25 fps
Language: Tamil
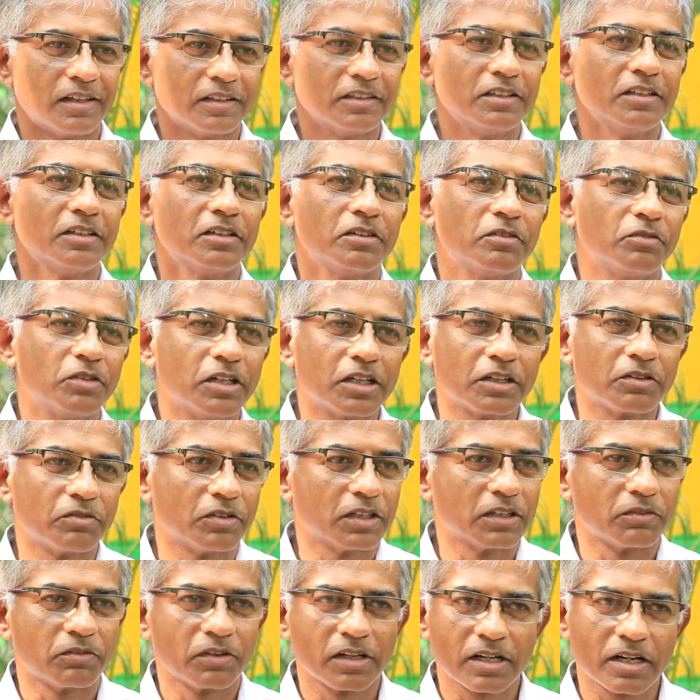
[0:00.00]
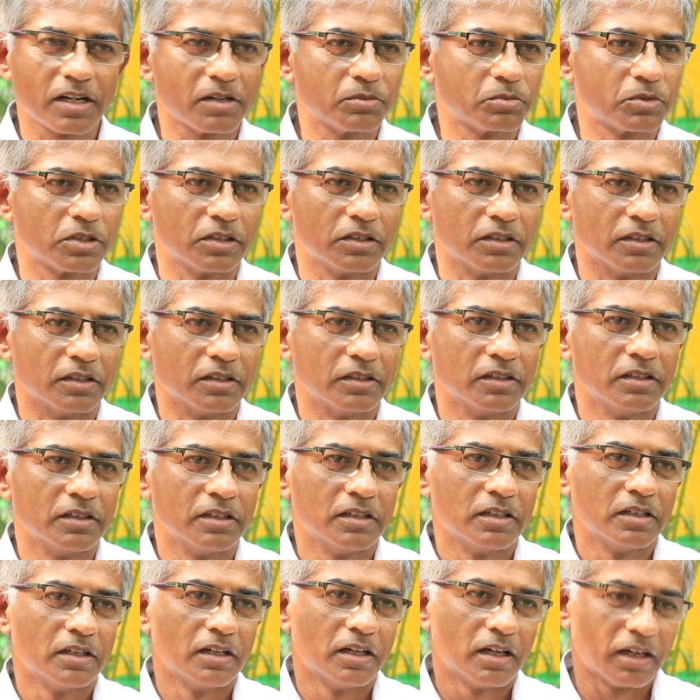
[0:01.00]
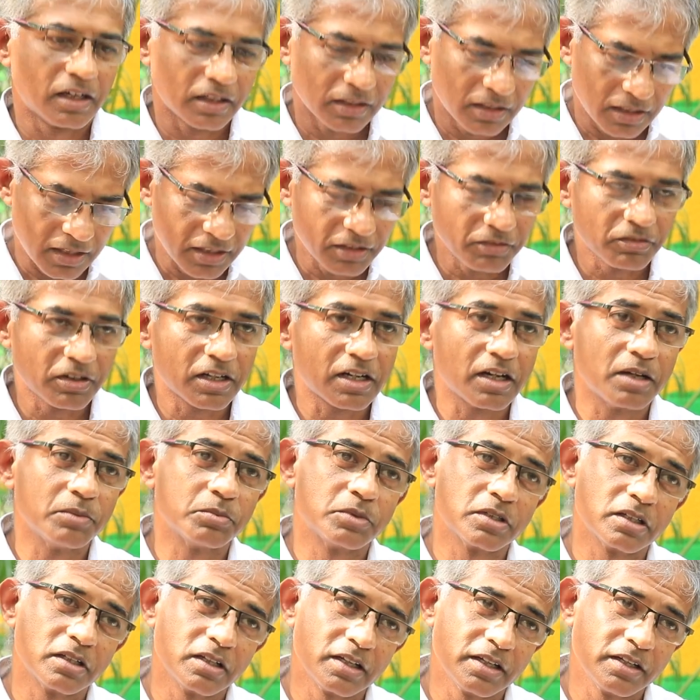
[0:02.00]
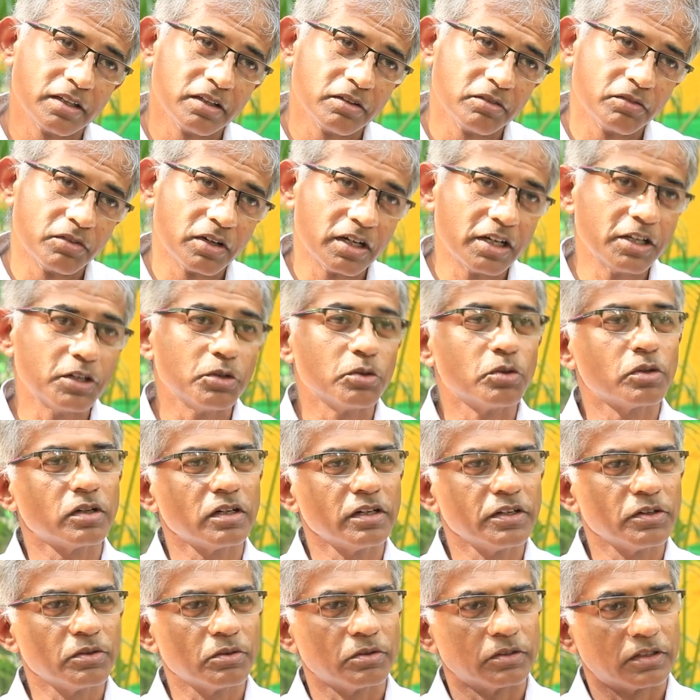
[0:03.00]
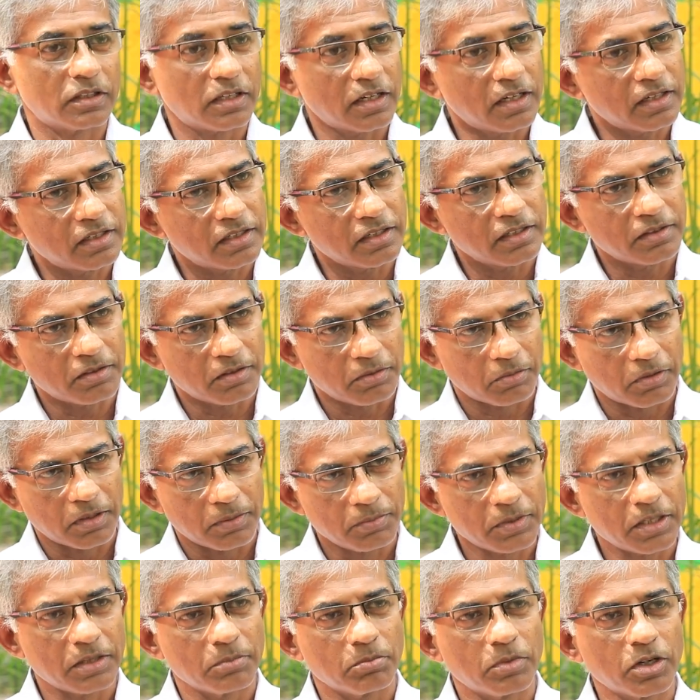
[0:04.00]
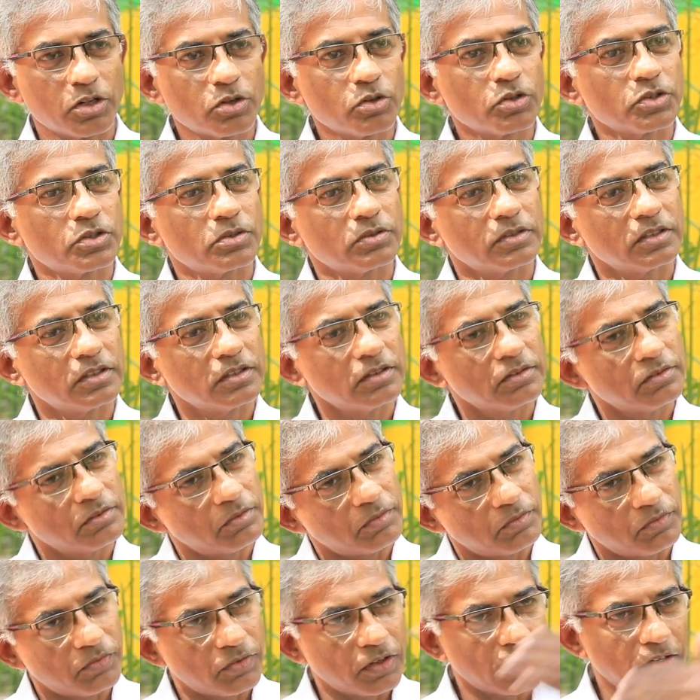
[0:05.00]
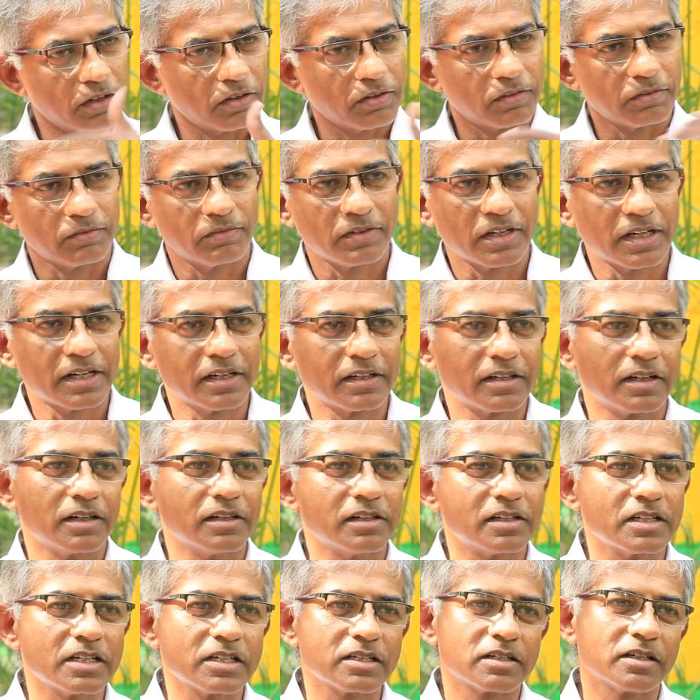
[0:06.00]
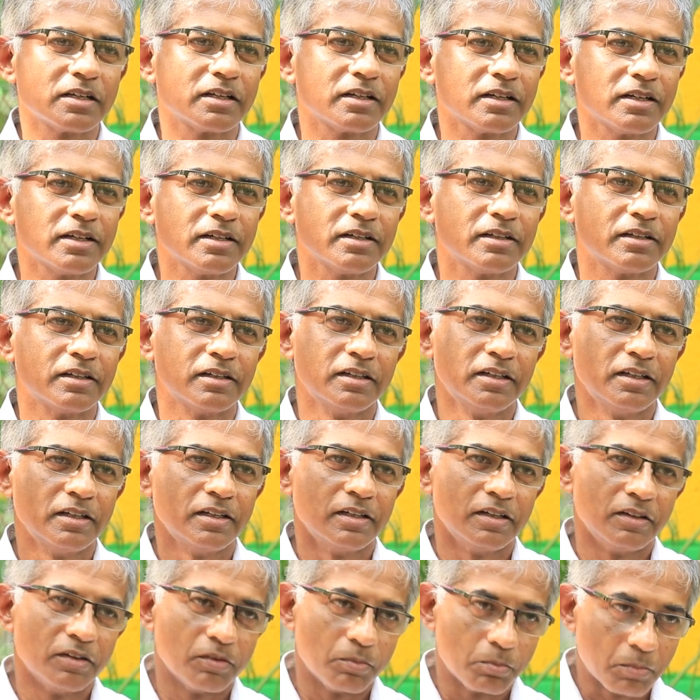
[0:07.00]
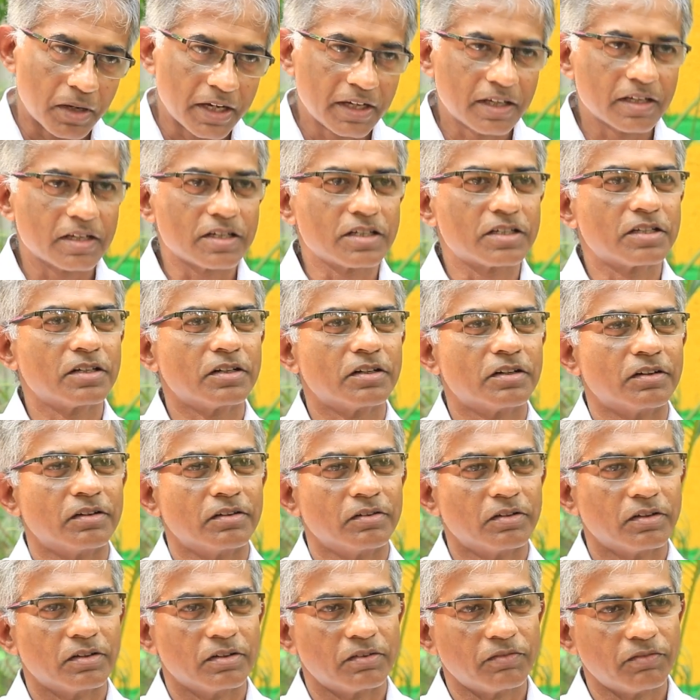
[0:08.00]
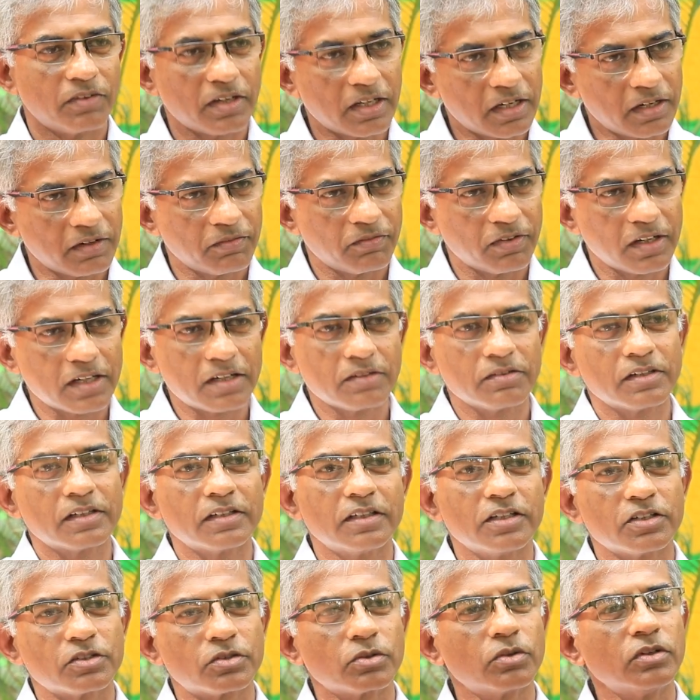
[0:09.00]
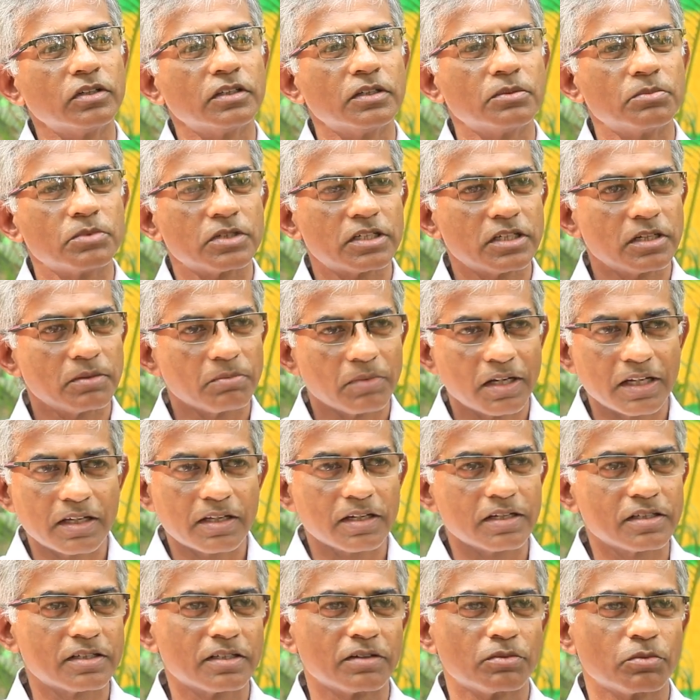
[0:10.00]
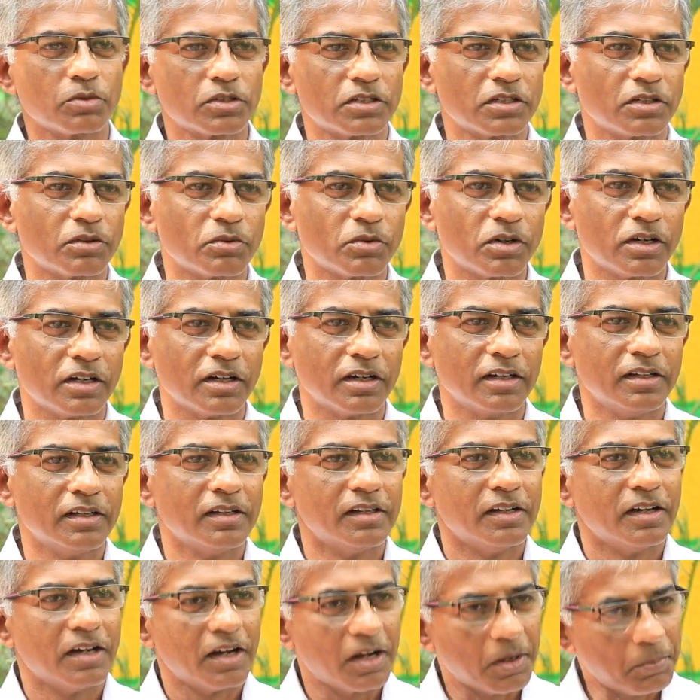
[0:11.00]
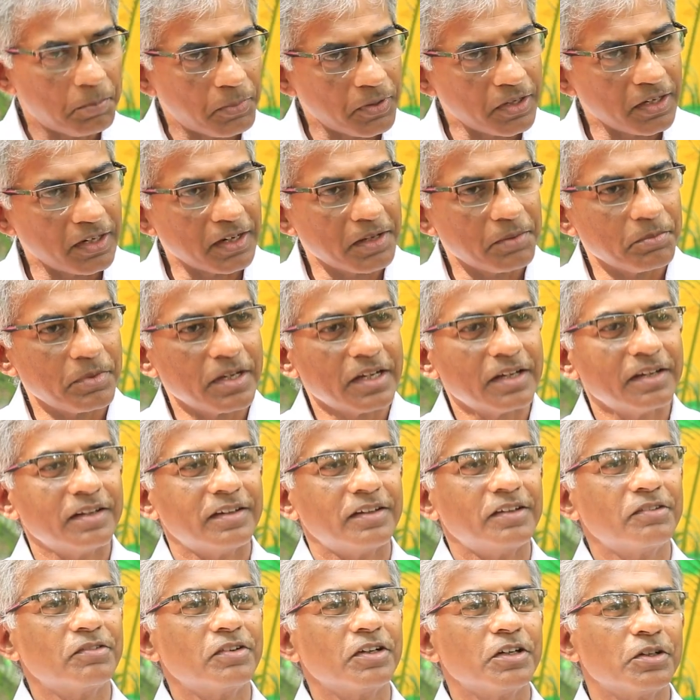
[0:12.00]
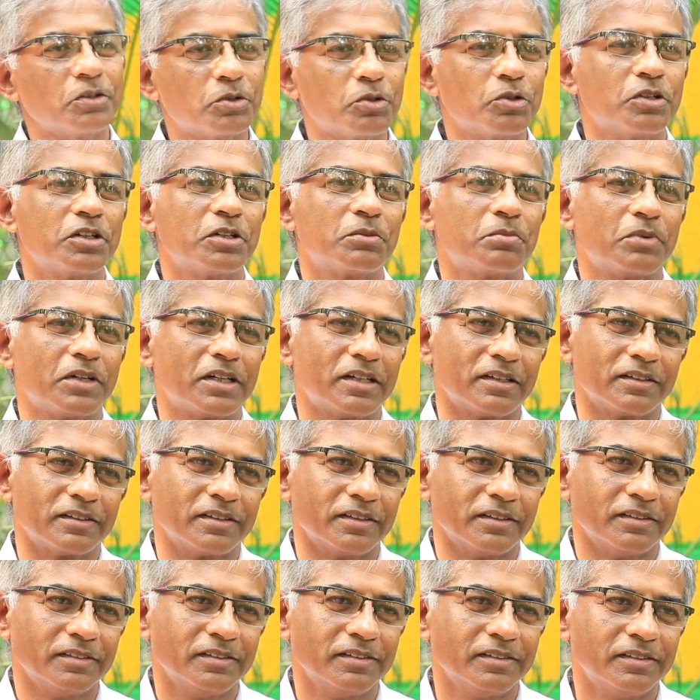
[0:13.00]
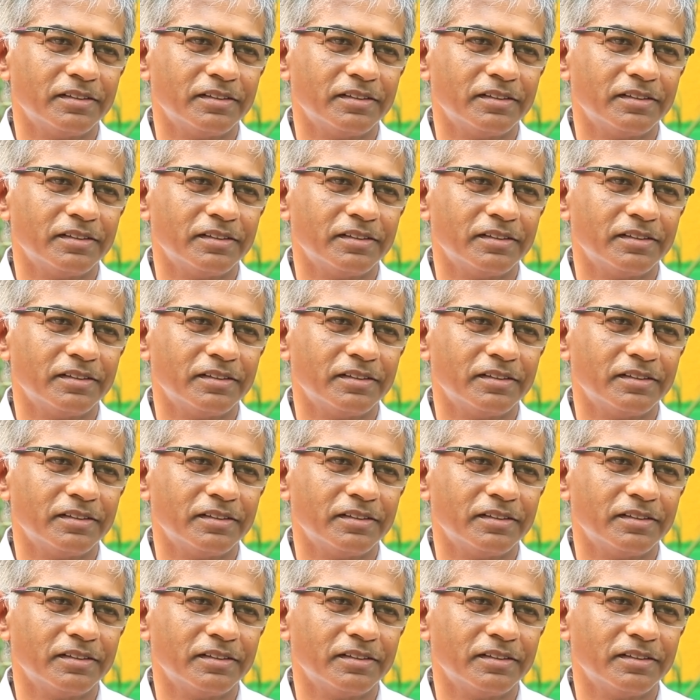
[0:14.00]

அந்த ஒர்க் வ வர ஆரம்பிச்சிது அதுலேருந்து வர ஆரம்பிச்சதுலேருந்து வெளியூர்லேயும் டாட்டா ஐ மீன் பரோஸ் வந்து வேறு கண்ட்ரீஸ்லலாம் மைக்ரேஷன் வேறு வேறு வேறு தி சோல் த மிஷின் மைக்ரேஷன் வாஸ் இன்வால்வ் அப்போ எல்லாமே இவங்களை கூட்டிகிட்டு போயிட்டாங்க